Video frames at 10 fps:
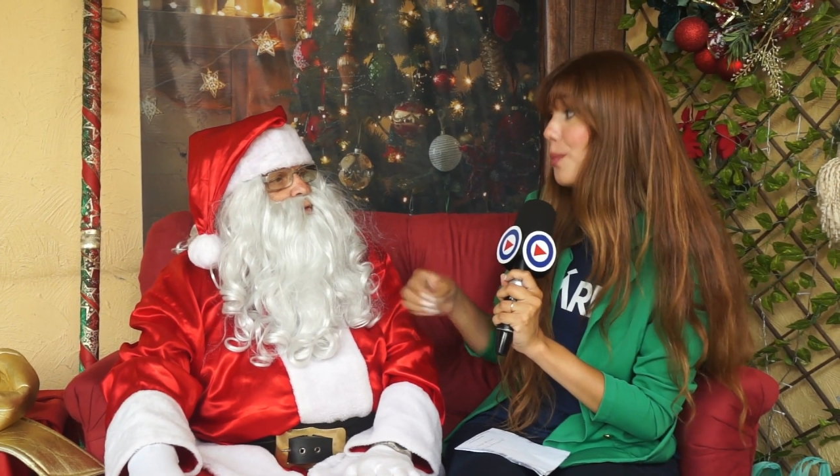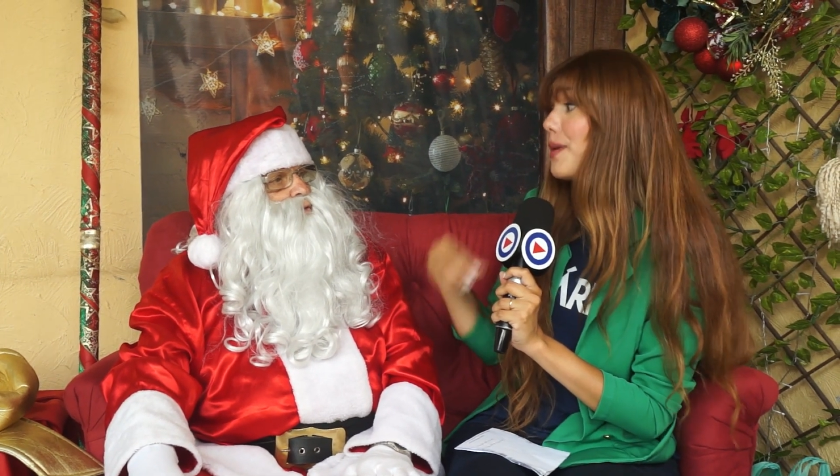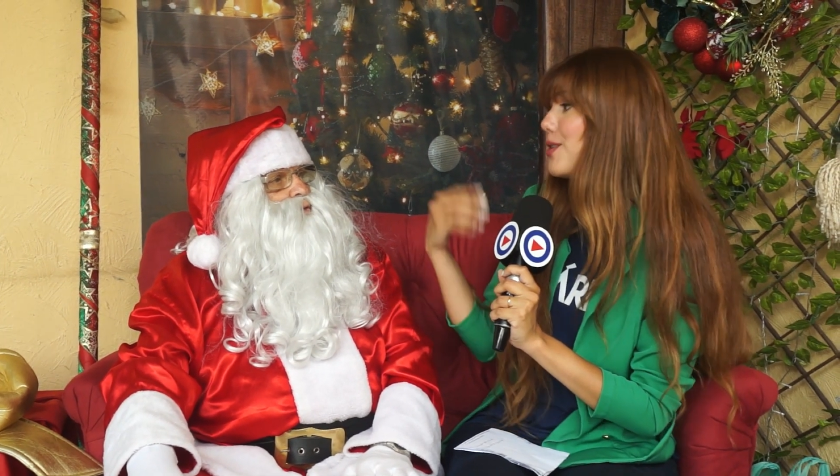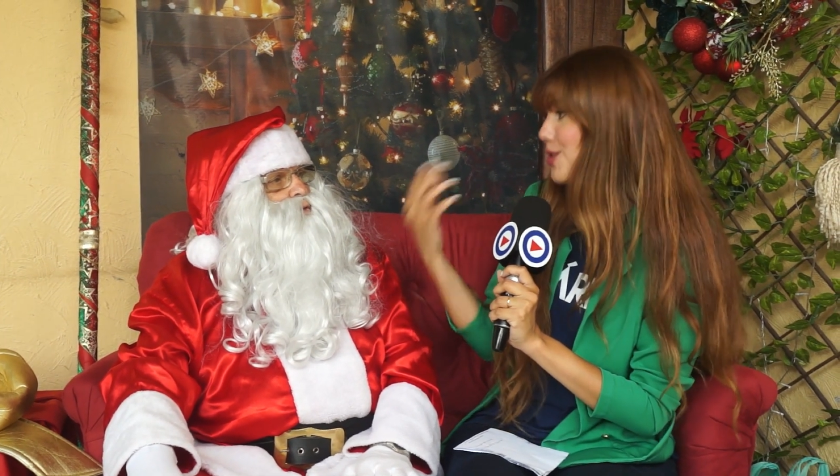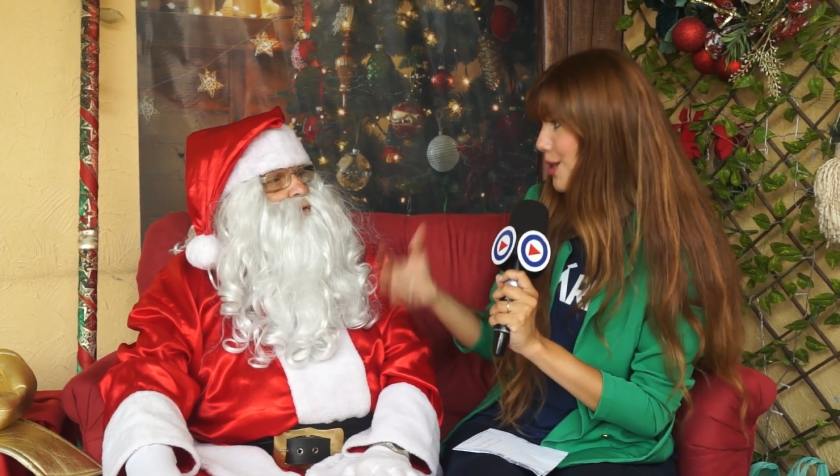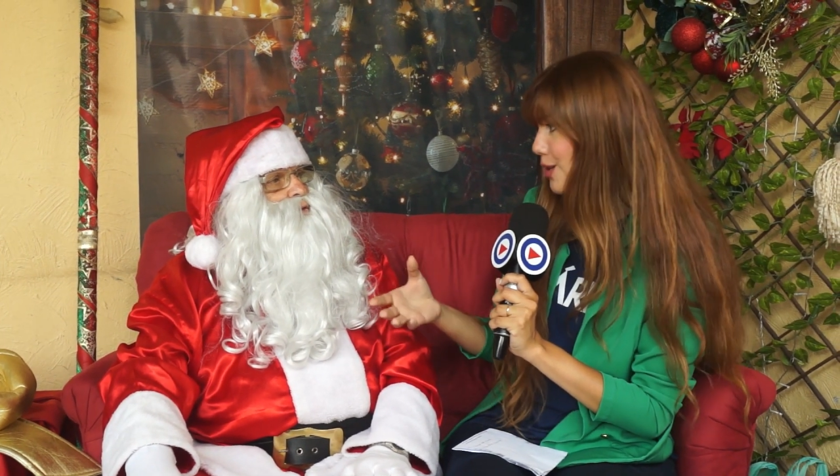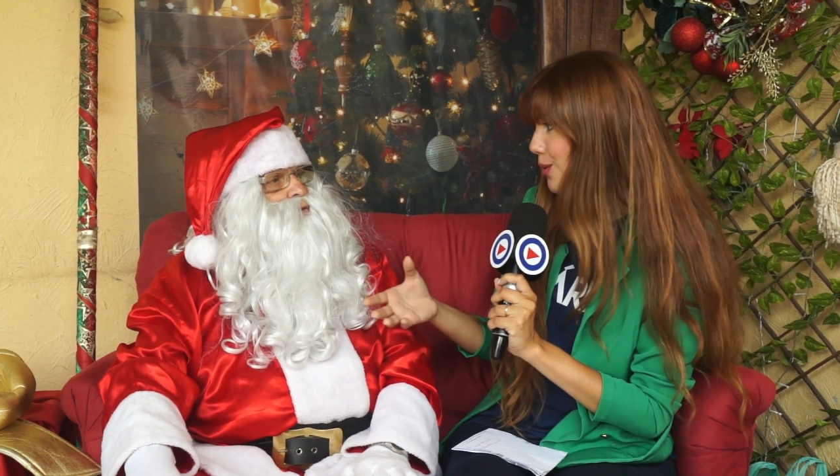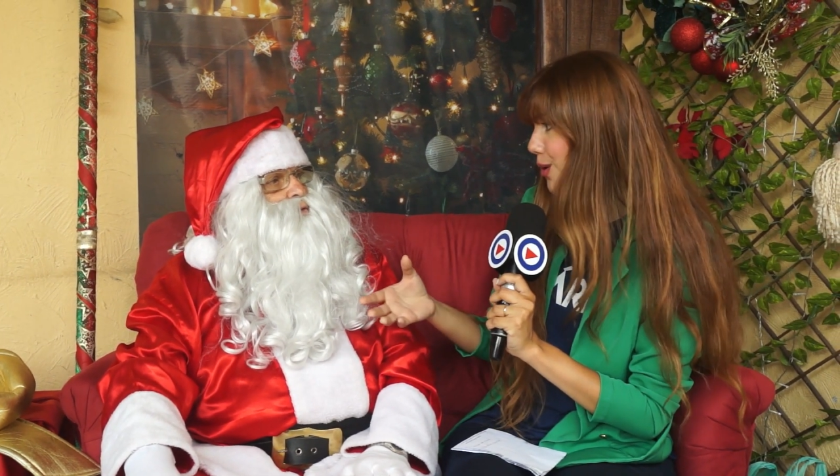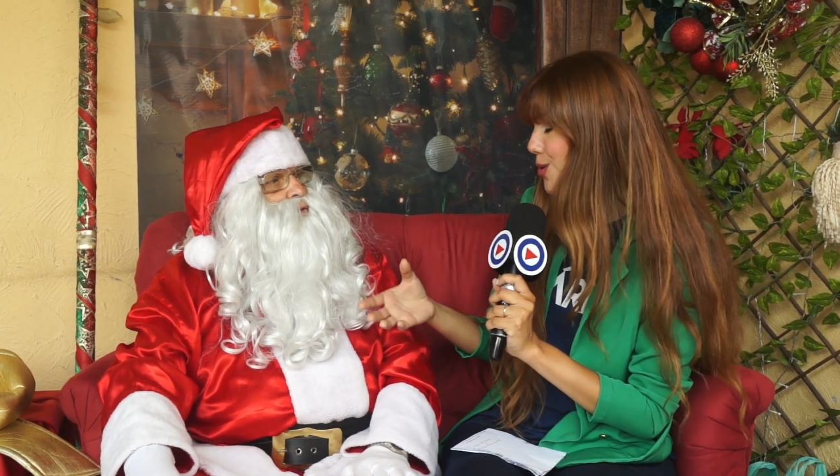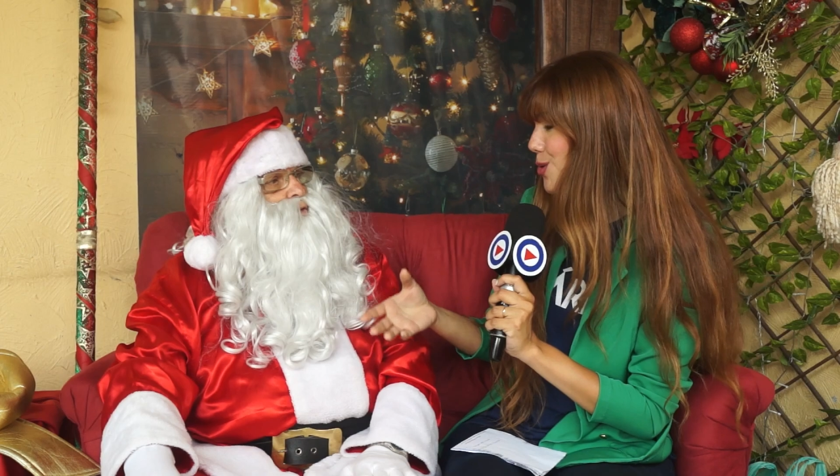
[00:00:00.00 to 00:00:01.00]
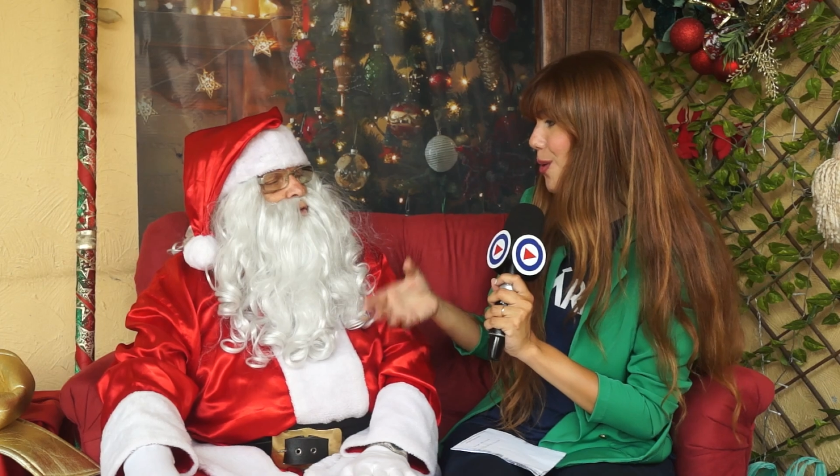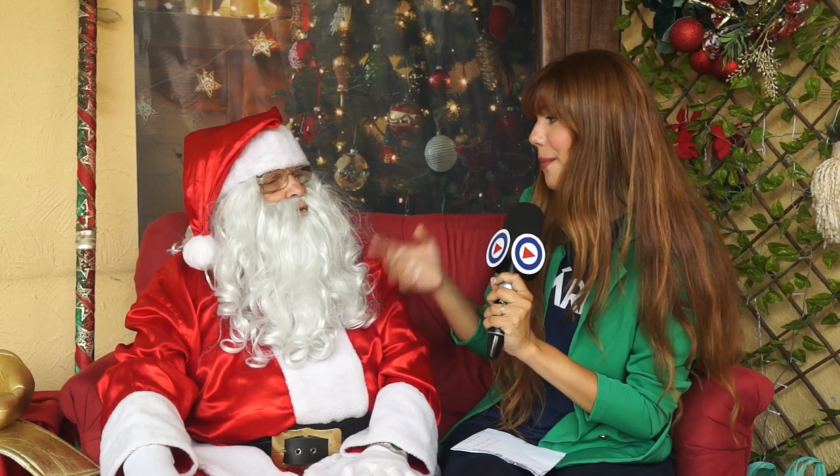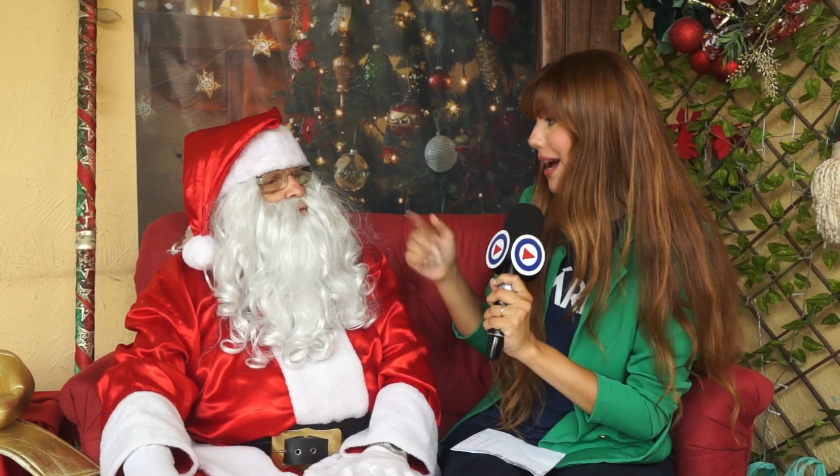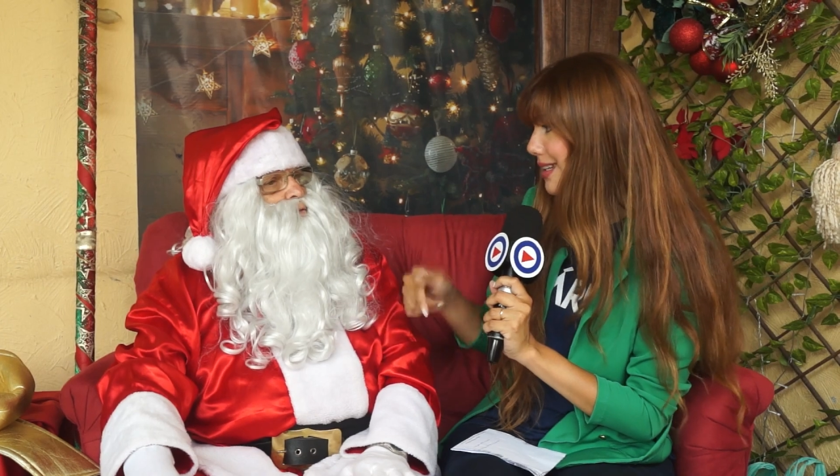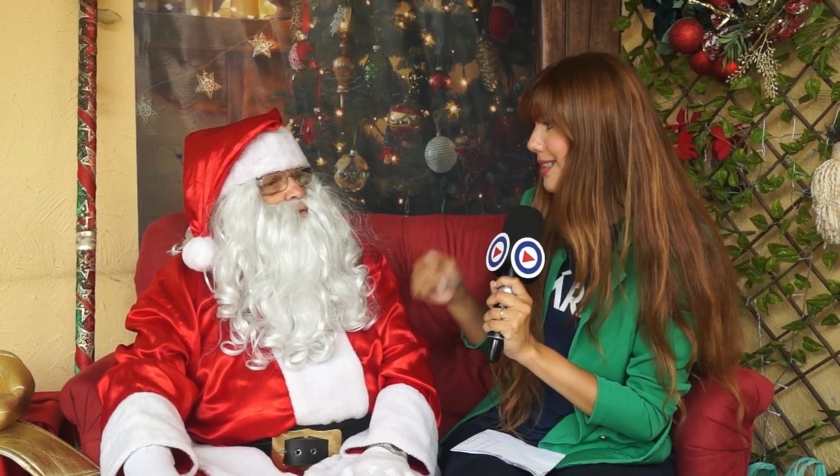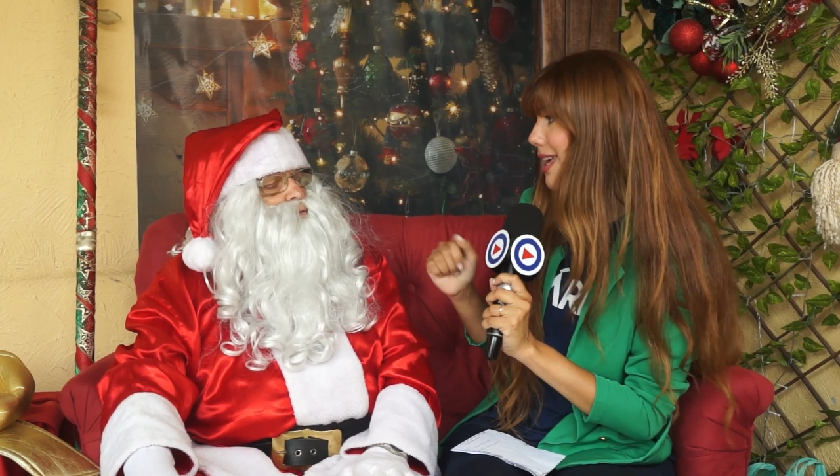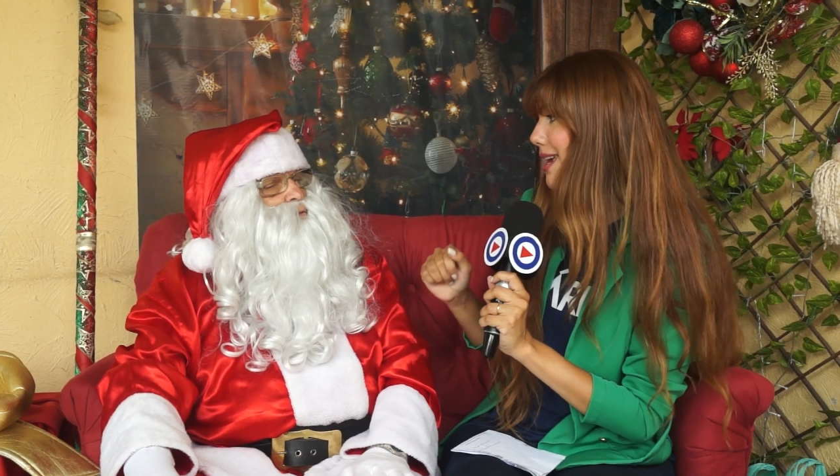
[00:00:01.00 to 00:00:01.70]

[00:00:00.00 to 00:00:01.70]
o pedido que o senhor mais tem